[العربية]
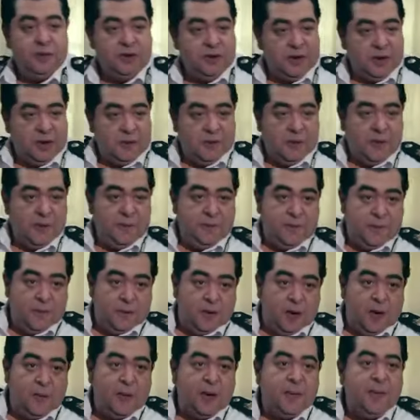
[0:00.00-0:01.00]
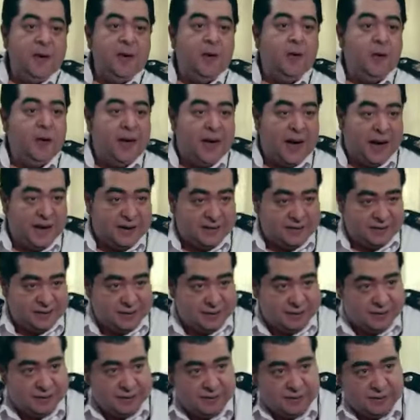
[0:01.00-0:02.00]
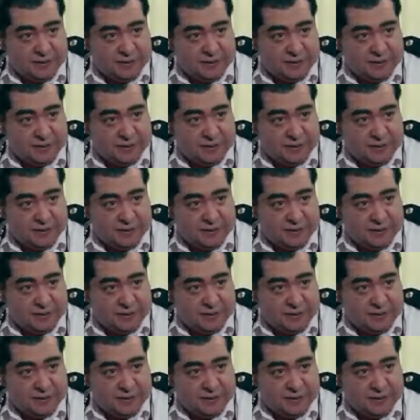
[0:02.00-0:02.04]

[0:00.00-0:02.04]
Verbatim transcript: بص يا باب عمر بيه هو اللي عايزك